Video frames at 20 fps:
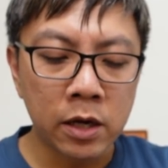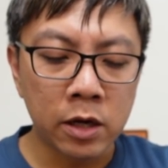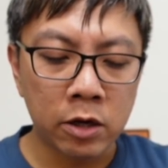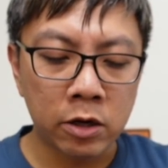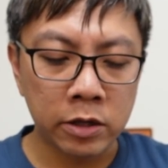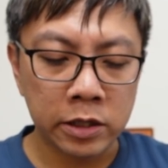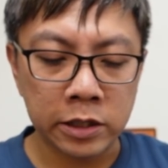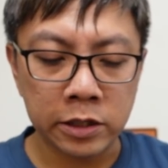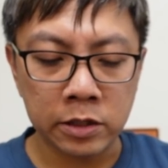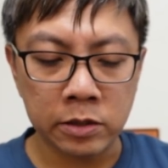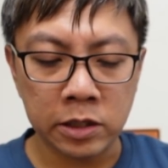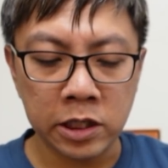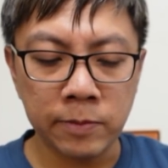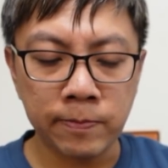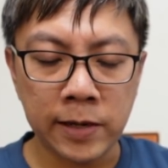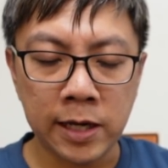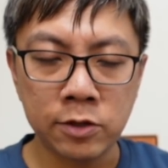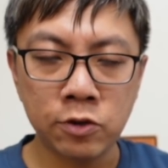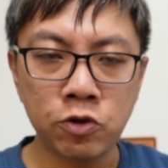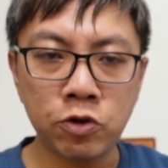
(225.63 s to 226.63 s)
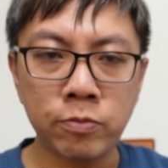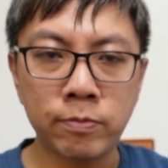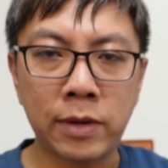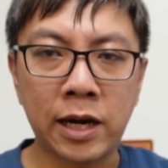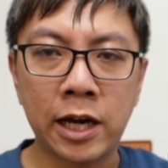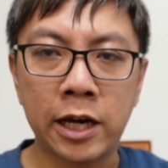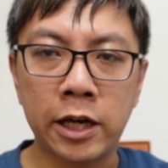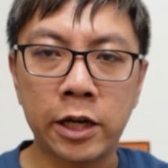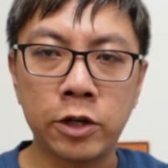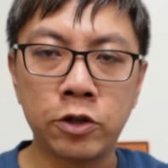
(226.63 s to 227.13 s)
哦，你一般去
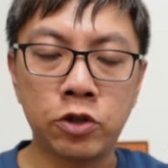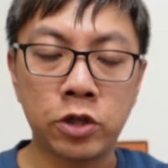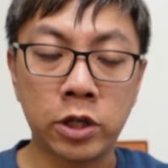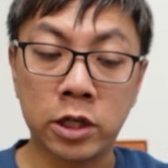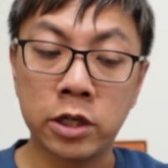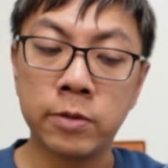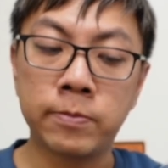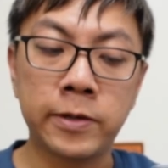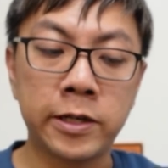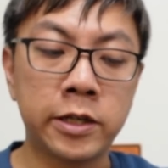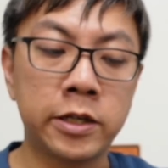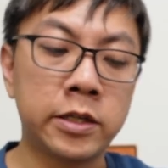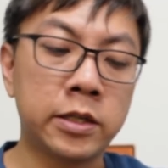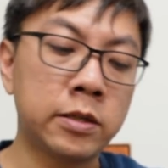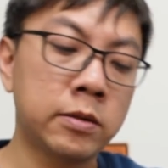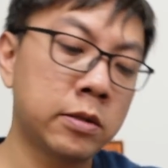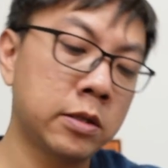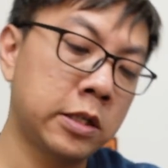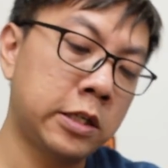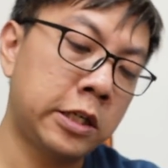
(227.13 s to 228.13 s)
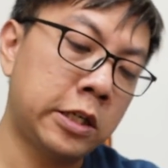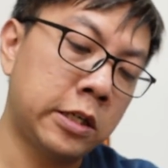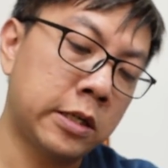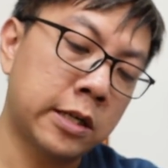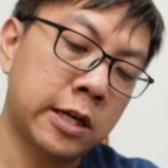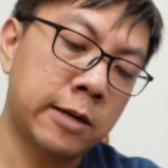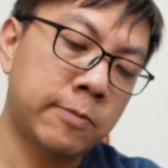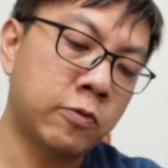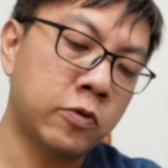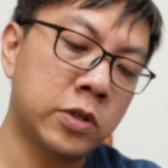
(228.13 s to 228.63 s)
买雪克杯，应
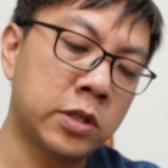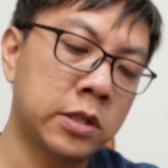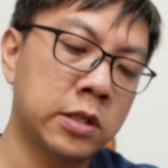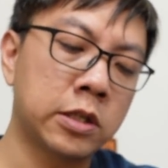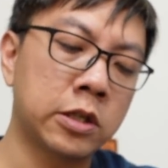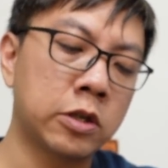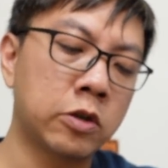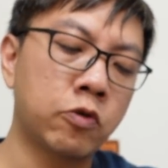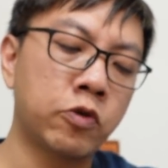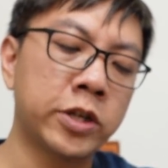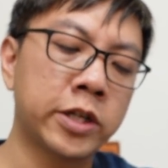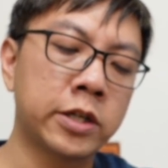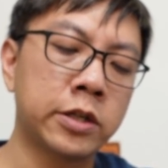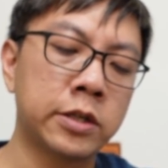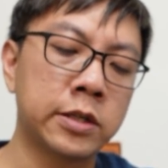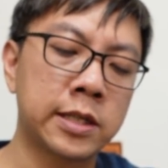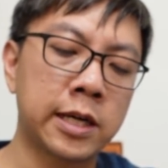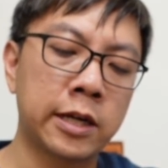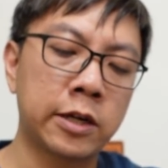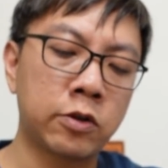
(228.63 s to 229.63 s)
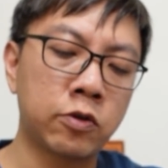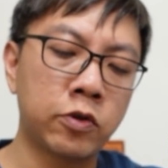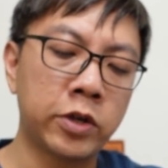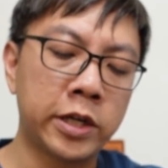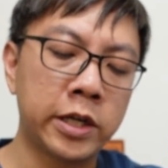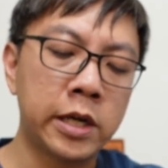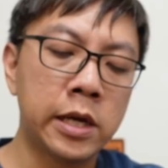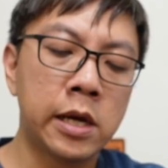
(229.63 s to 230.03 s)
该不是这个规格才对。